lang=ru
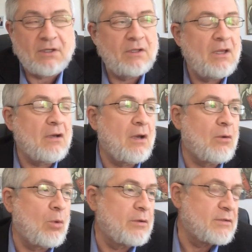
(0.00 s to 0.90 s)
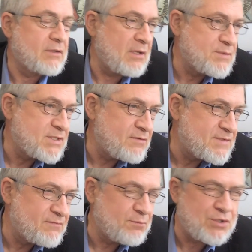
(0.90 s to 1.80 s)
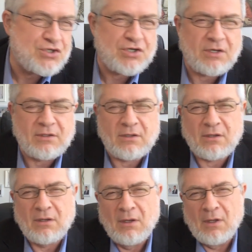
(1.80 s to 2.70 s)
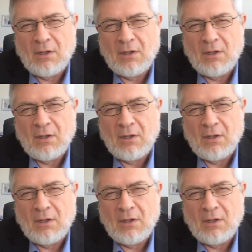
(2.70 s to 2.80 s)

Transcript: Это не какое-то там совмещение